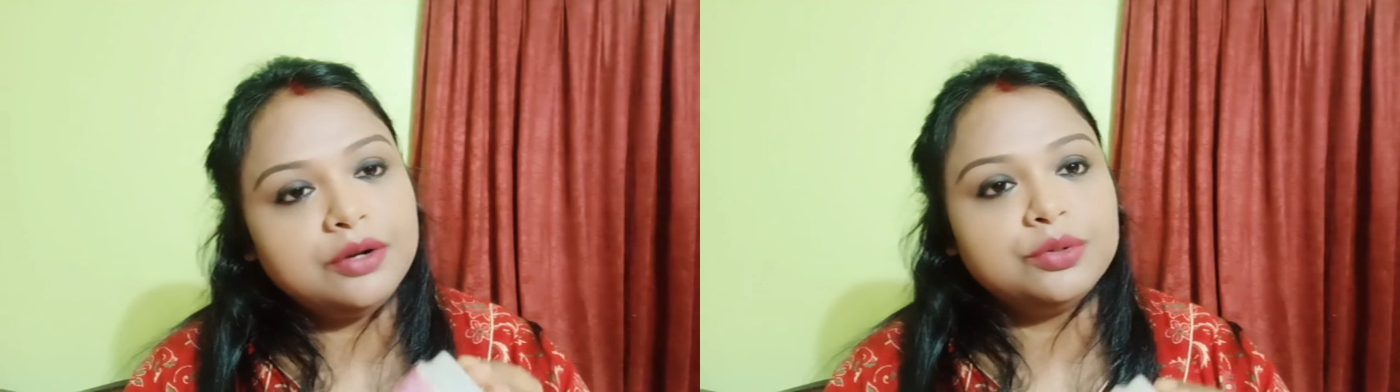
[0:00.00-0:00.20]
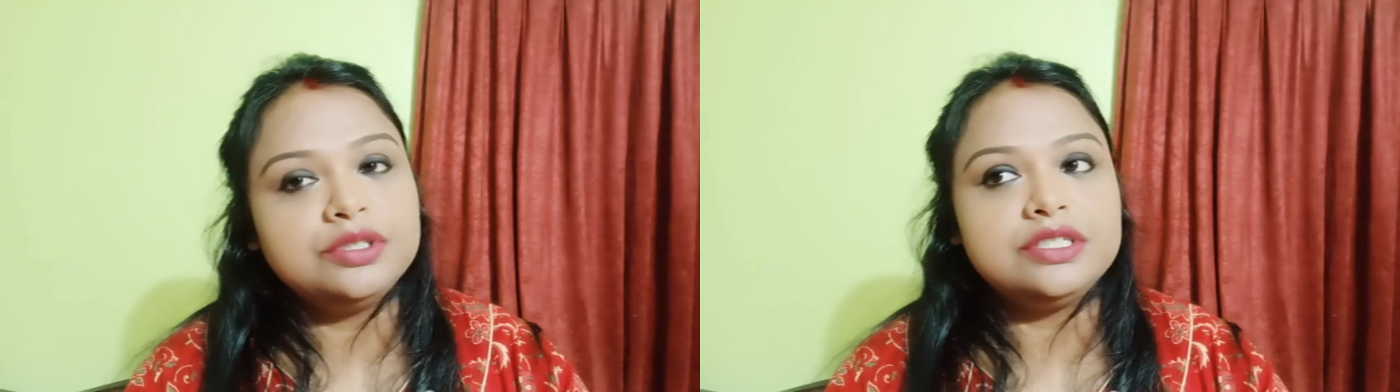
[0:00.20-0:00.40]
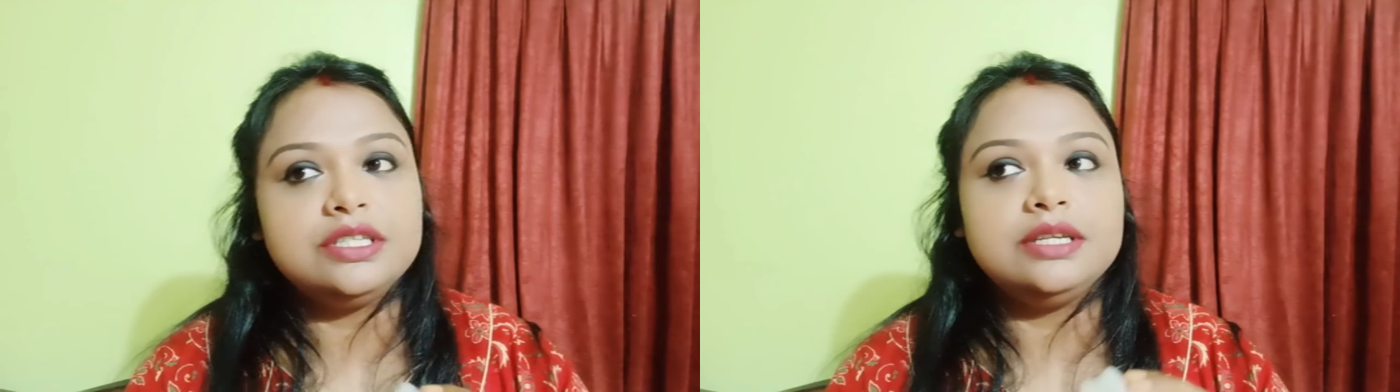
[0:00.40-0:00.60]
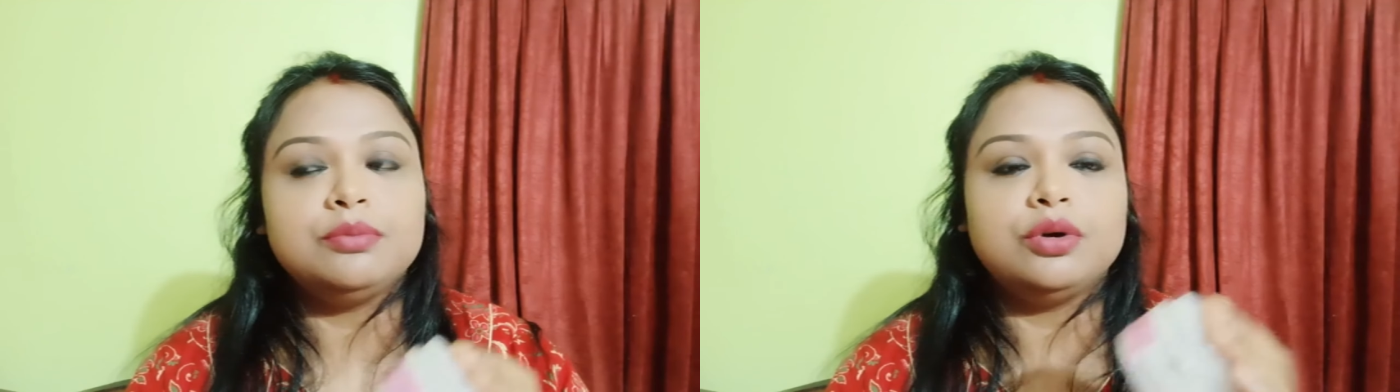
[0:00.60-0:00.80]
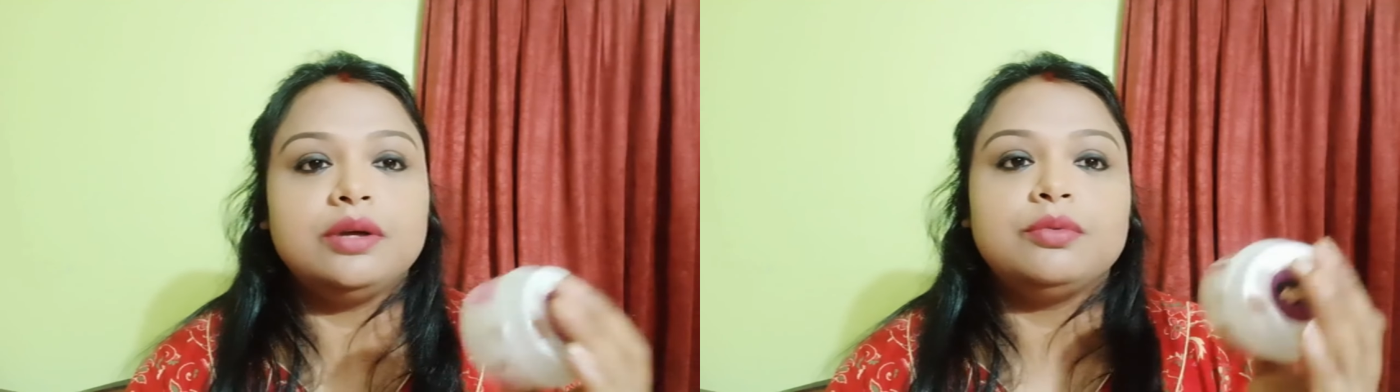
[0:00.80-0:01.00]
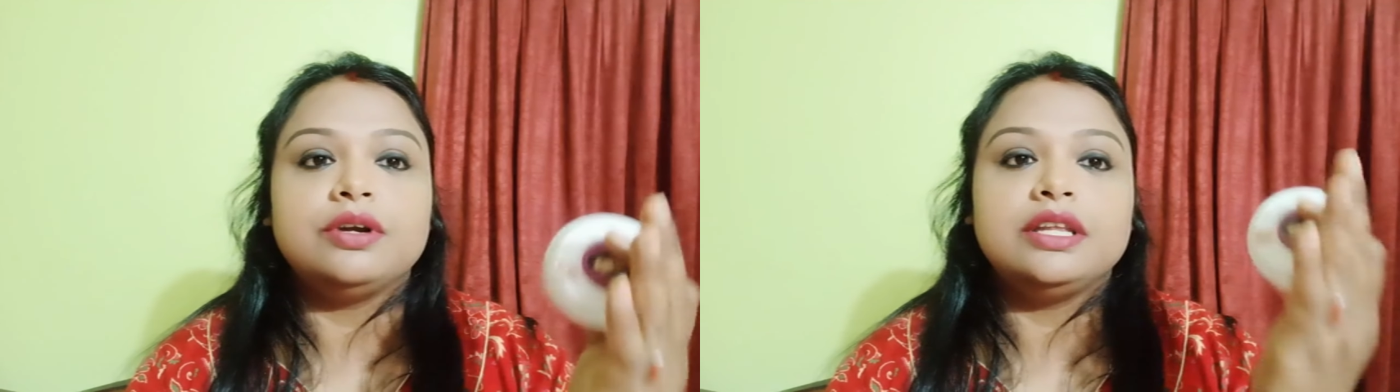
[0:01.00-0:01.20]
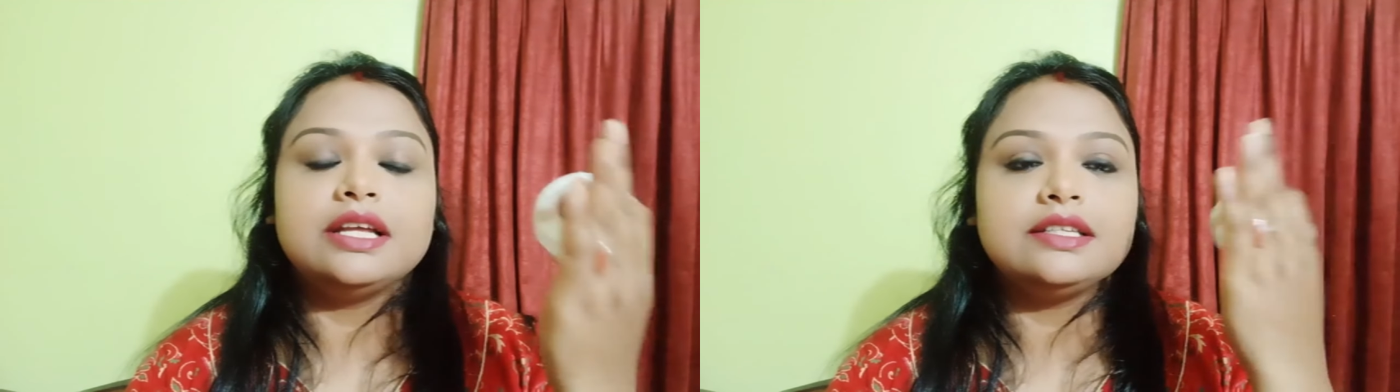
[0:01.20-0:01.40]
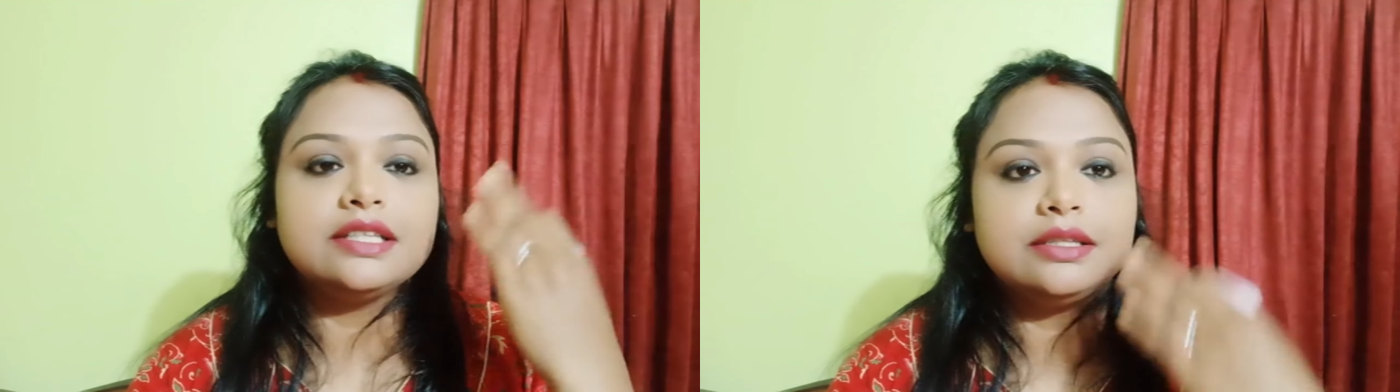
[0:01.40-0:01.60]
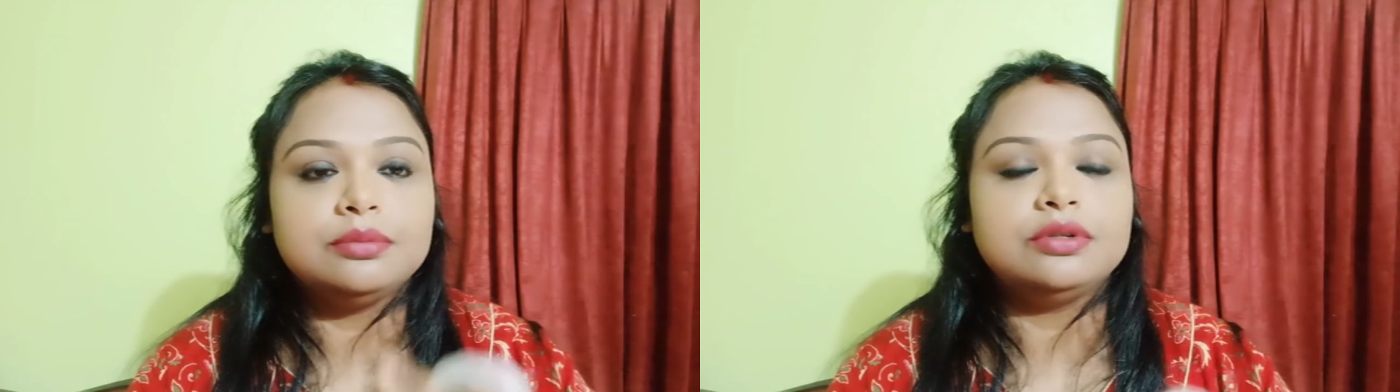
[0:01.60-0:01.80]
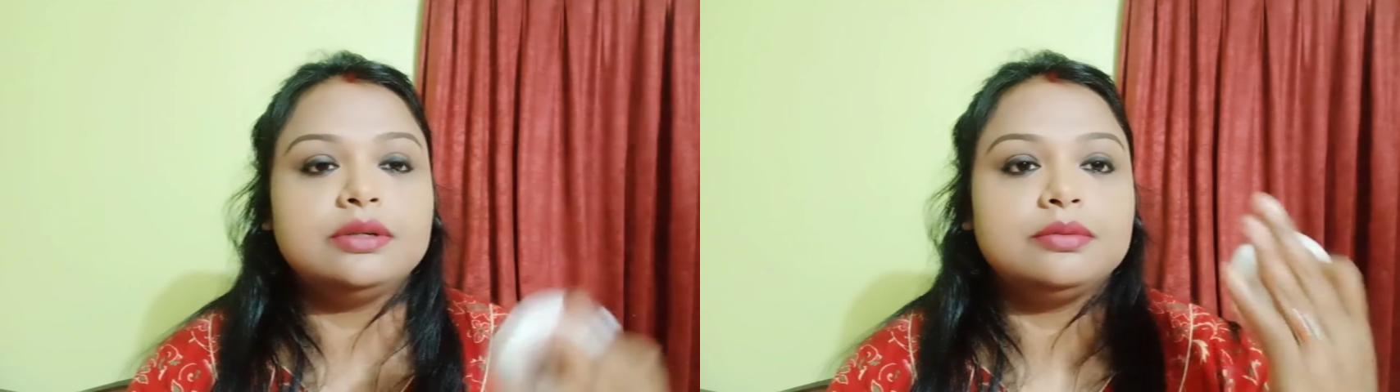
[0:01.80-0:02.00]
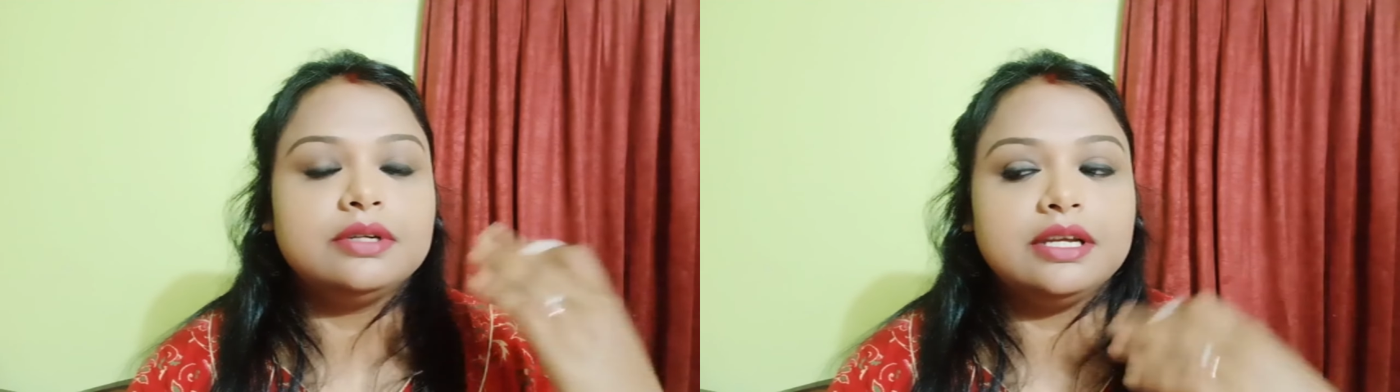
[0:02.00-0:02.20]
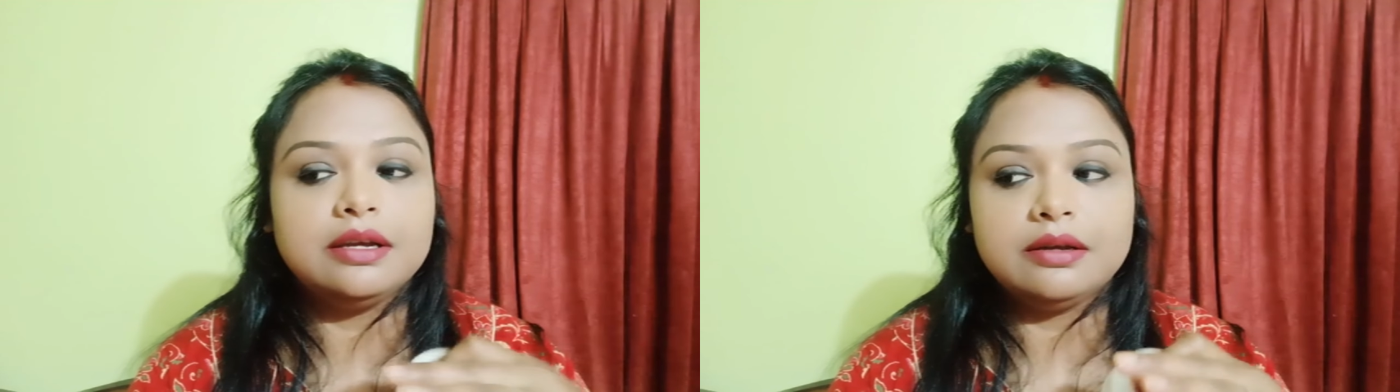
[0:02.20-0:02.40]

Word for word: করছি ভোরে ভোরে তার সাথে ভোরে ভোরে